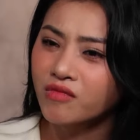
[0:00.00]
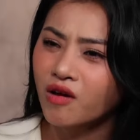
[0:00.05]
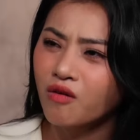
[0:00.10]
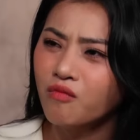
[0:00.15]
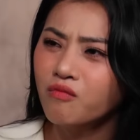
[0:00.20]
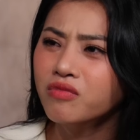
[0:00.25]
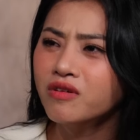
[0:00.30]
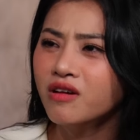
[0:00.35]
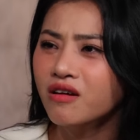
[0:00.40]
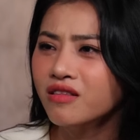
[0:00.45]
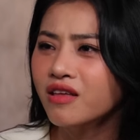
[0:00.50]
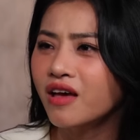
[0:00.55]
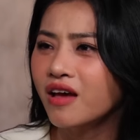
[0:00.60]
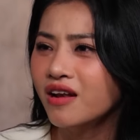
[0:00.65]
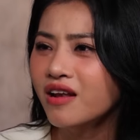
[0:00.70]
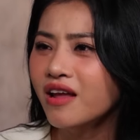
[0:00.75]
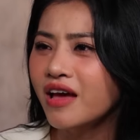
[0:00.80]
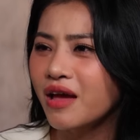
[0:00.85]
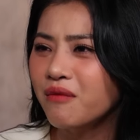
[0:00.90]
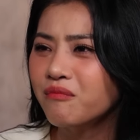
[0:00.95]
Không có
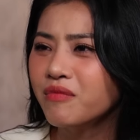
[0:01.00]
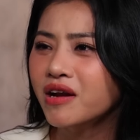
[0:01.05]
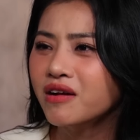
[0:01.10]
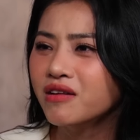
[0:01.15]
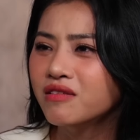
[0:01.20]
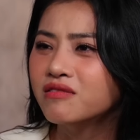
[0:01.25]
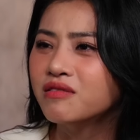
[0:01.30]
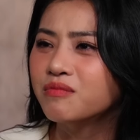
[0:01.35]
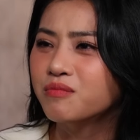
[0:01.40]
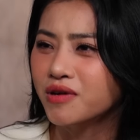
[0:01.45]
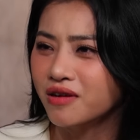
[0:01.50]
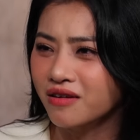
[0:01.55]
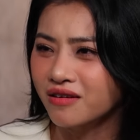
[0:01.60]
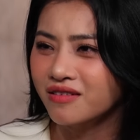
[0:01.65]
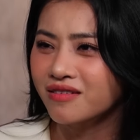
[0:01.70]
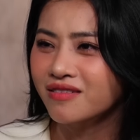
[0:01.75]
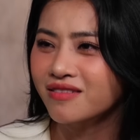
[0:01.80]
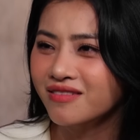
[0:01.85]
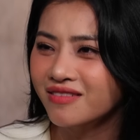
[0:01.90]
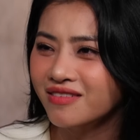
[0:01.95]
thể là em đang lừa mình,
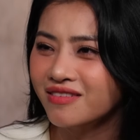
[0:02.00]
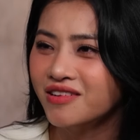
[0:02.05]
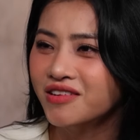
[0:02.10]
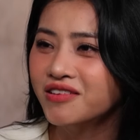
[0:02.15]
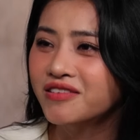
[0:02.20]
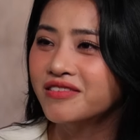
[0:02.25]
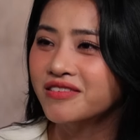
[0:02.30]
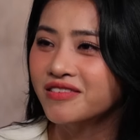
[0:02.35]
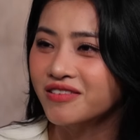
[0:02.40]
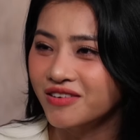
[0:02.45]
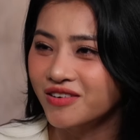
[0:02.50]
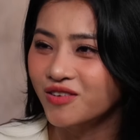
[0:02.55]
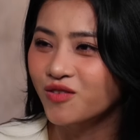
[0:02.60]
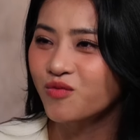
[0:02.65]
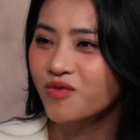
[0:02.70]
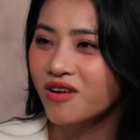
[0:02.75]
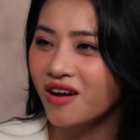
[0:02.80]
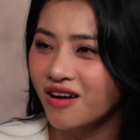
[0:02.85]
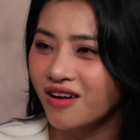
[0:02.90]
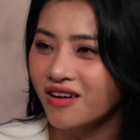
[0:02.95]
lừa người
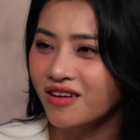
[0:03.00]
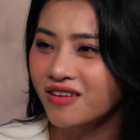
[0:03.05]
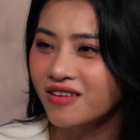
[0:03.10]
cũng có,